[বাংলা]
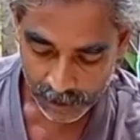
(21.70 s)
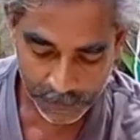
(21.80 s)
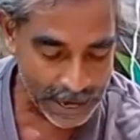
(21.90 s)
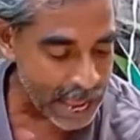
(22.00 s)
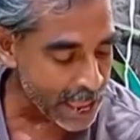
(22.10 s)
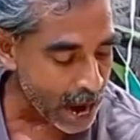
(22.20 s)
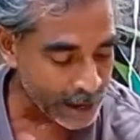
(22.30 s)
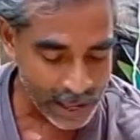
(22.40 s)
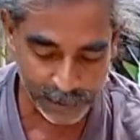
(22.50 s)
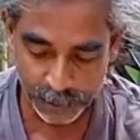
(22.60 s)
প্রায়
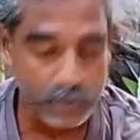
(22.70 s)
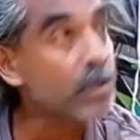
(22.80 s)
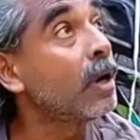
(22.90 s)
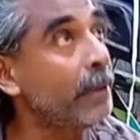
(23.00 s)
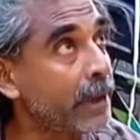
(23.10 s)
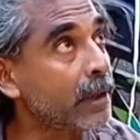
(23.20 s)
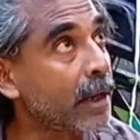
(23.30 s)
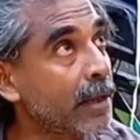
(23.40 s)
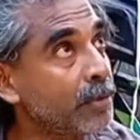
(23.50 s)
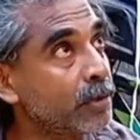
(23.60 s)
আড়াই ফুট হবে
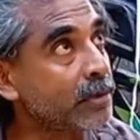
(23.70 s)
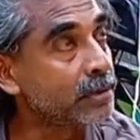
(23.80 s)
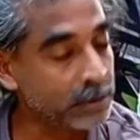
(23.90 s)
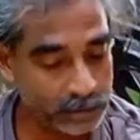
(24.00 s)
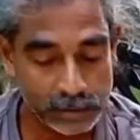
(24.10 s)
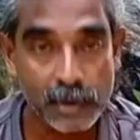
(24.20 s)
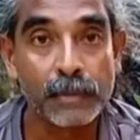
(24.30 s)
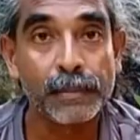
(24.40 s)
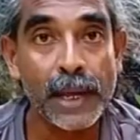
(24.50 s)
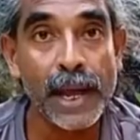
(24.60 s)
আড়াই ফুট
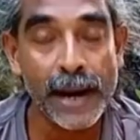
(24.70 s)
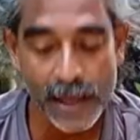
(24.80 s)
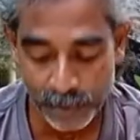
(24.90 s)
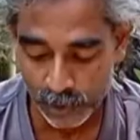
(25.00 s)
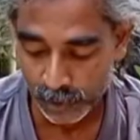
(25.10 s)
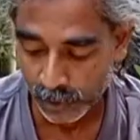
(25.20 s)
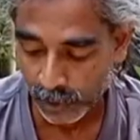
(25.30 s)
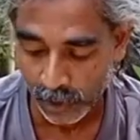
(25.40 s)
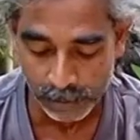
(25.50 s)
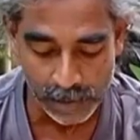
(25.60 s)
প্রায় আড়াই ফুট মতো
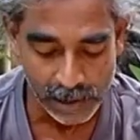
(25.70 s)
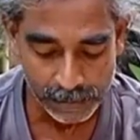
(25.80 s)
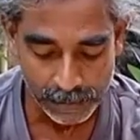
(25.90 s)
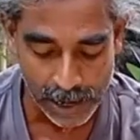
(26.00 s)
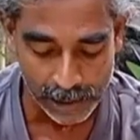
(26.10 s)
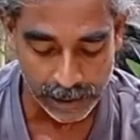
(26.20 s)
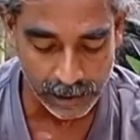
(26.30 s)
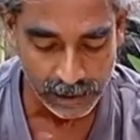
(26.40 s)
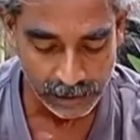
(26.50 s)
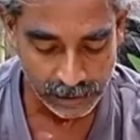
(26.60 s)
লম্বা পা
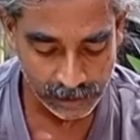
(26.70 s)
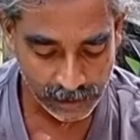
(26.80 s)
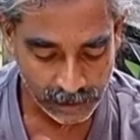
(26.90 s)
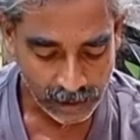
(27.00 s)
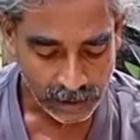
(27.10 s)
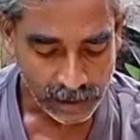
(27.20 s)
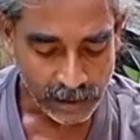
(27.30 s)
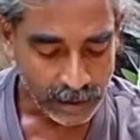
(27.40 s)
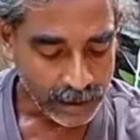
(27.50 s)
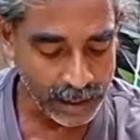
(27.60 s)
নিয়ে
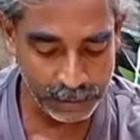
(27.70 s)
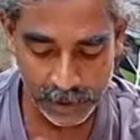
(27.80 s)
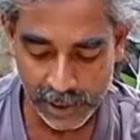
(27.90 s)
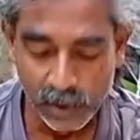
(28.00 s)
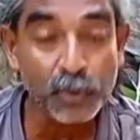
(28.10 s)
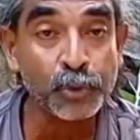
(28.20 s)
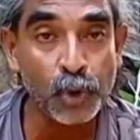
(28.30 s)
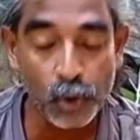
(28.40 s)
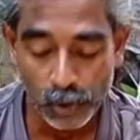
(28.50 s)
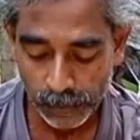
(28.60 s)
এটা এমনিতে খুব
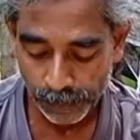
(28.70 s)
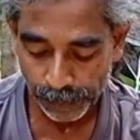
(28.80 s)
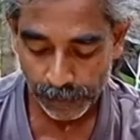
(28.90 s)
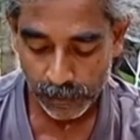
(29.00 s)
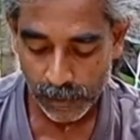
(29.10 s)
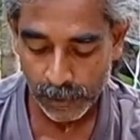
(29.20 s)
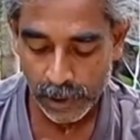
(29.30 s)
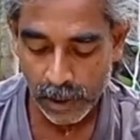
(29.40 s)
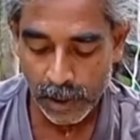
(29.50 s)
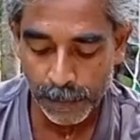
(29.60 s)
স্লো মনে
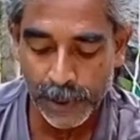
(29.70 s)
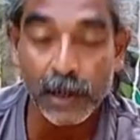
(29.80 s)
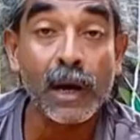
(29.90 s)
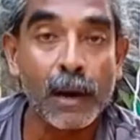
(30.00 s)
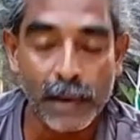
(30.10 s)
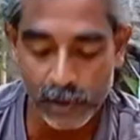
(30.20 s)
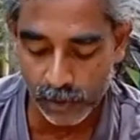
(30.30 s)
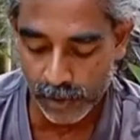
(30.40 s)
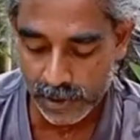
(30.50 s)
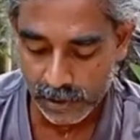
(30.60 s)
হয় পেটে খাবারও
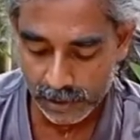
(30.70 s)
রয়েছে